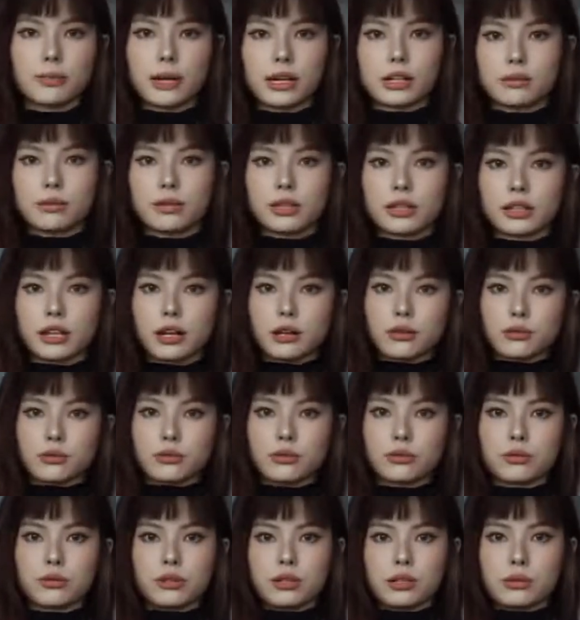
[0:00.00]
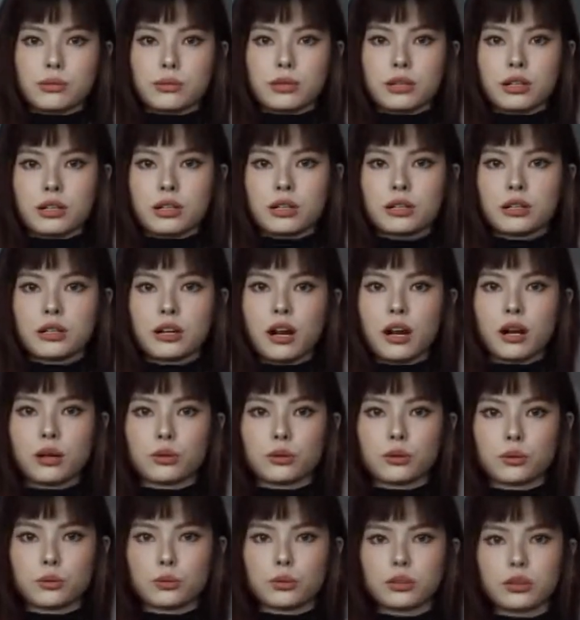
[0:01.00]
把这边挡住，是不是好
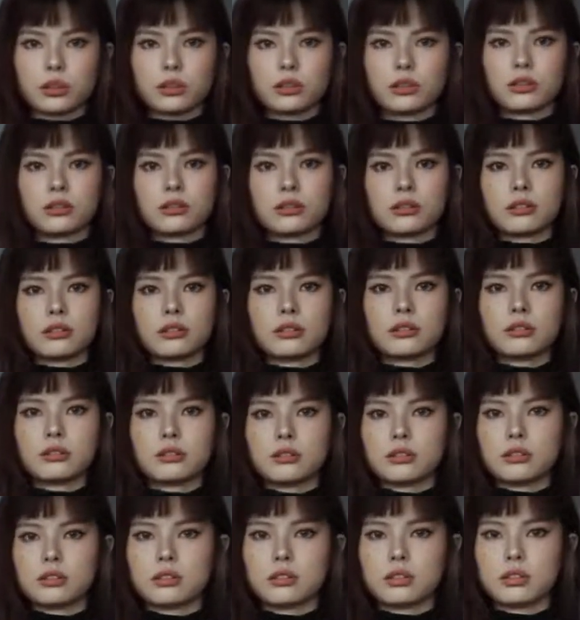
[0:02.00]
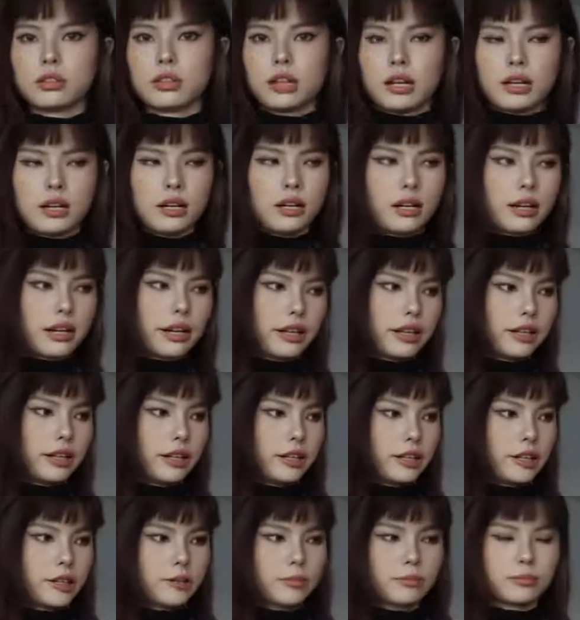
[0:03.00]
多了？哎，
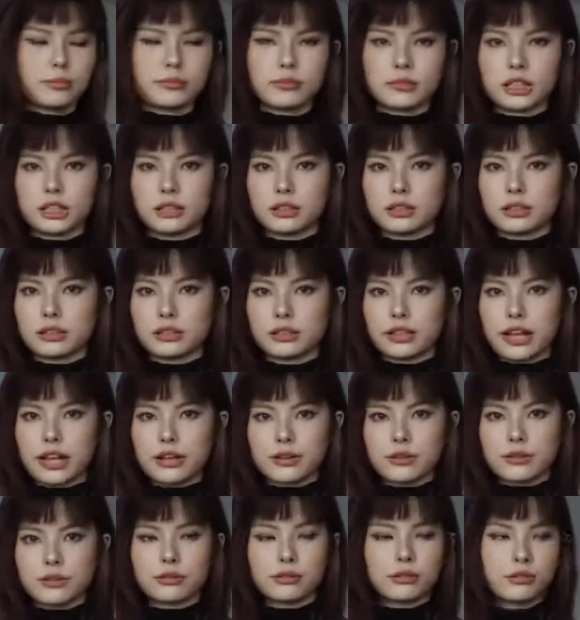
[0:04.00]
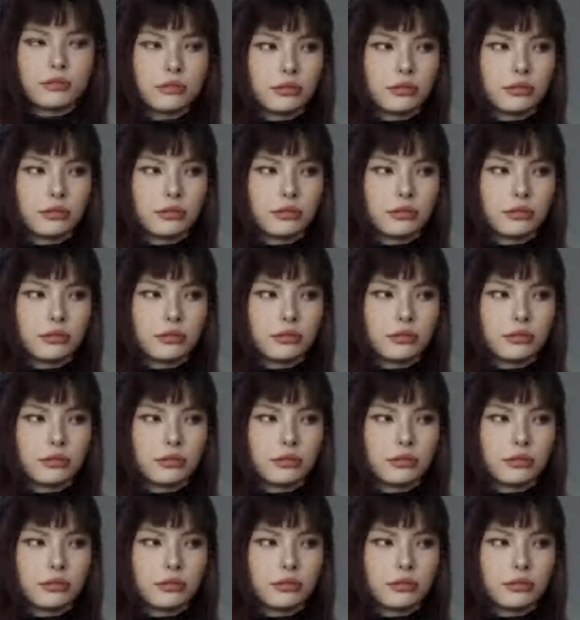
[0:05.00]
难受。